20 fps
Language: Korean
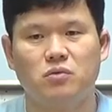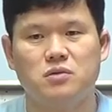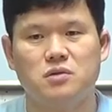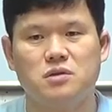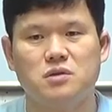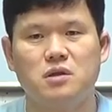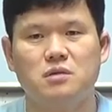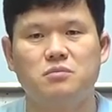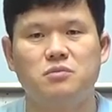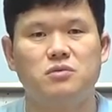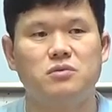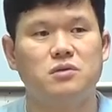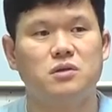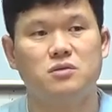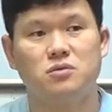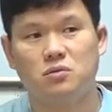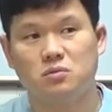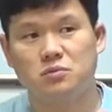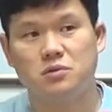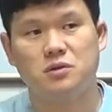그런 시스템도
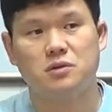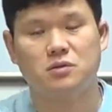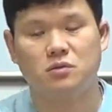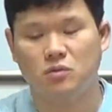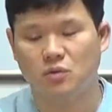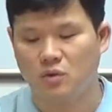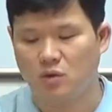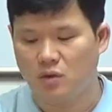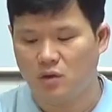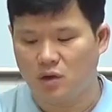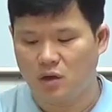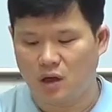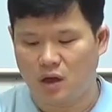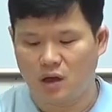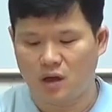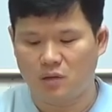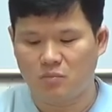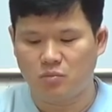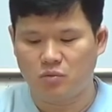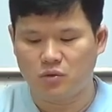이제 조금씩
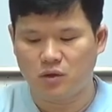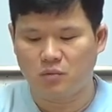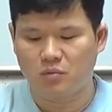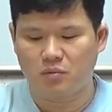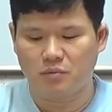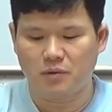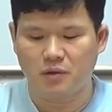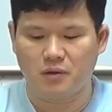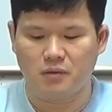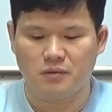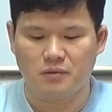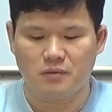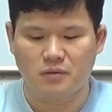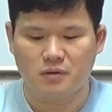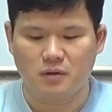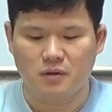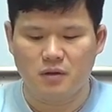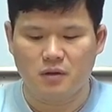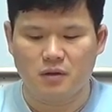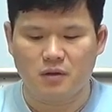알아보다 보면
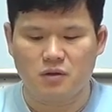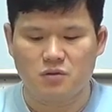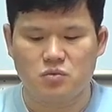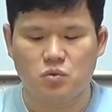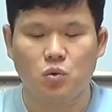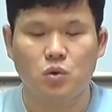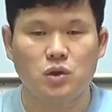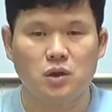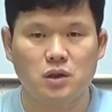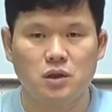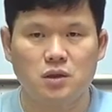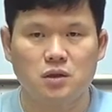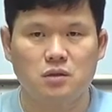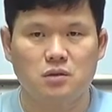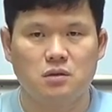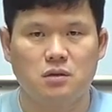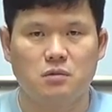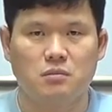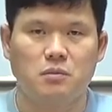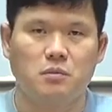그러니까 소리,
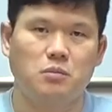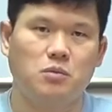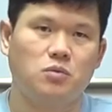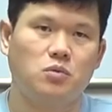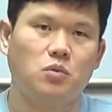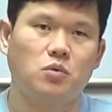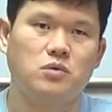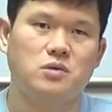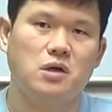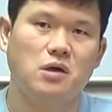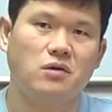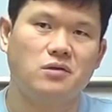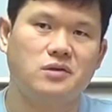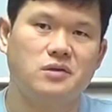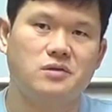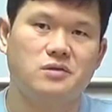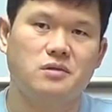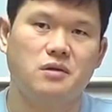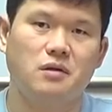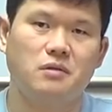뭐 소리 제어
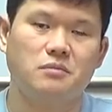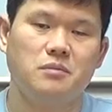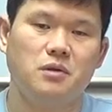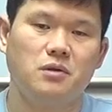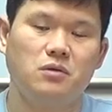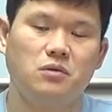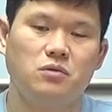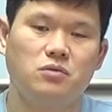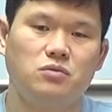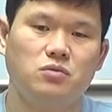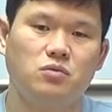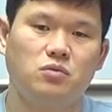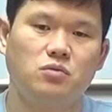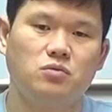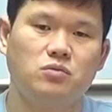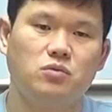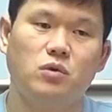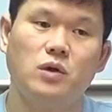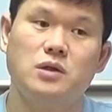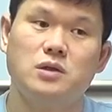시스템 이런 것좀
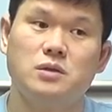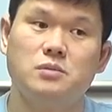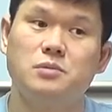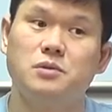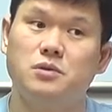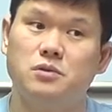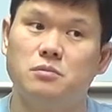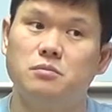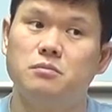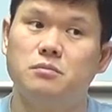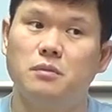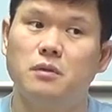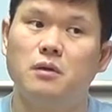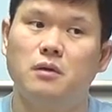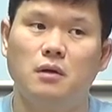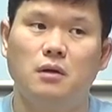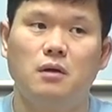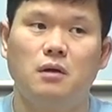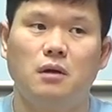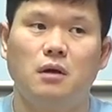도좀 관심을 좀
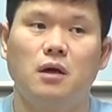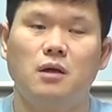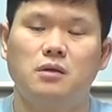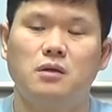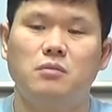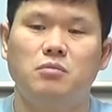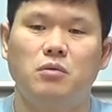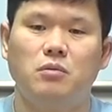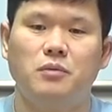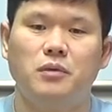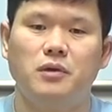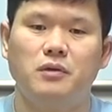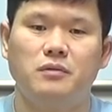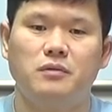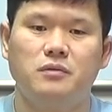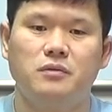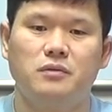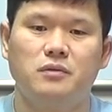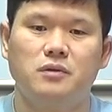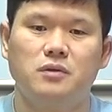갖다 보면
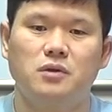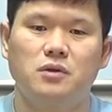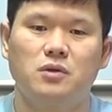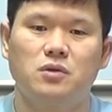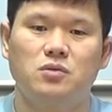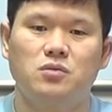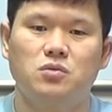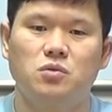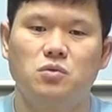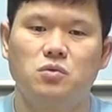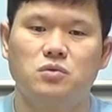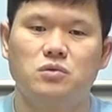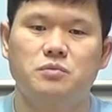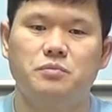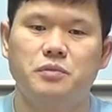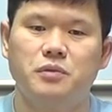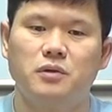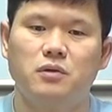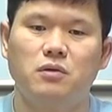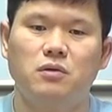좋은
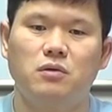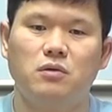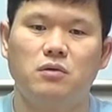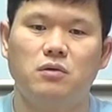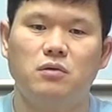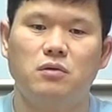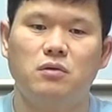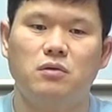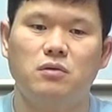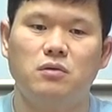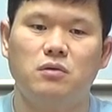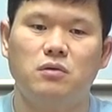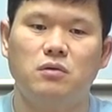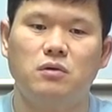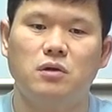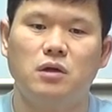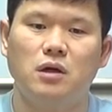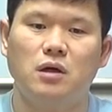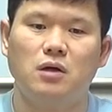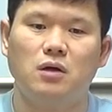
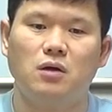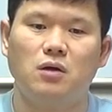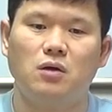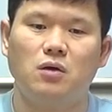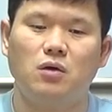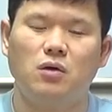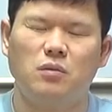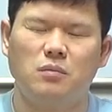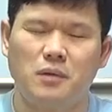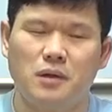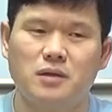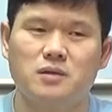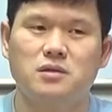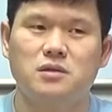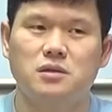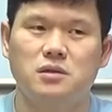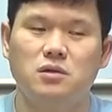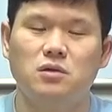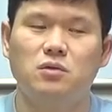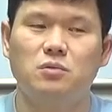스피커가 얼마나
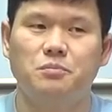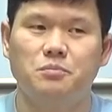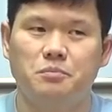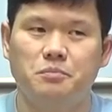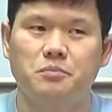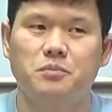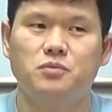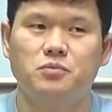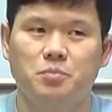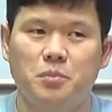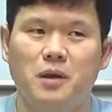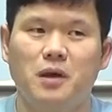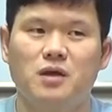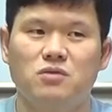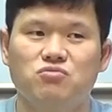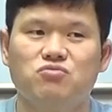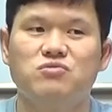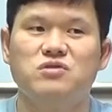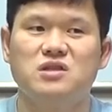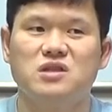즐겁게
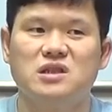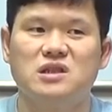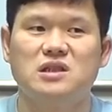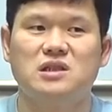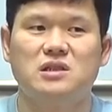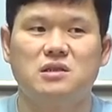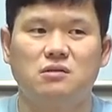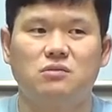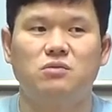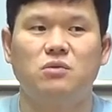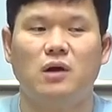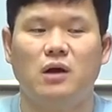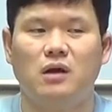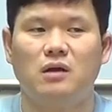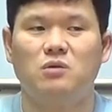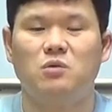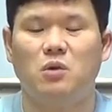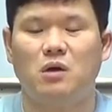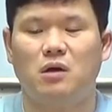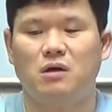해주는지 이것도
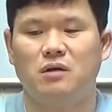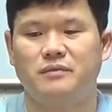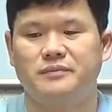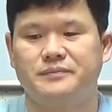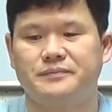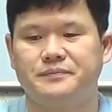알게 돼.